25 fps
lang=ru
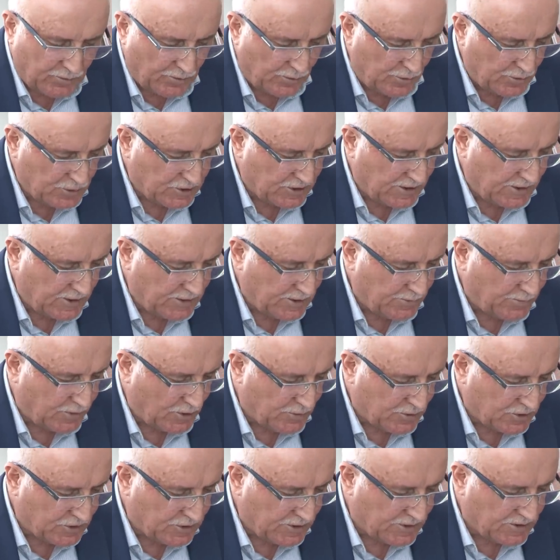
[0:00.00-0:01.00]
включая
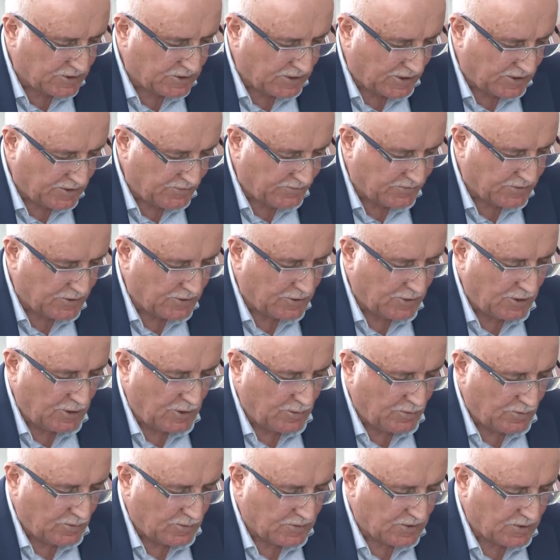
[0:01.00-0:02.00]
повышение тарифа
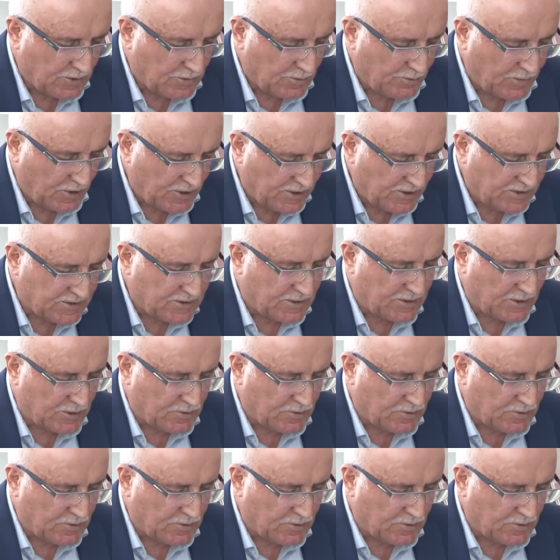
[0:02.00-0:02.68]
проезда на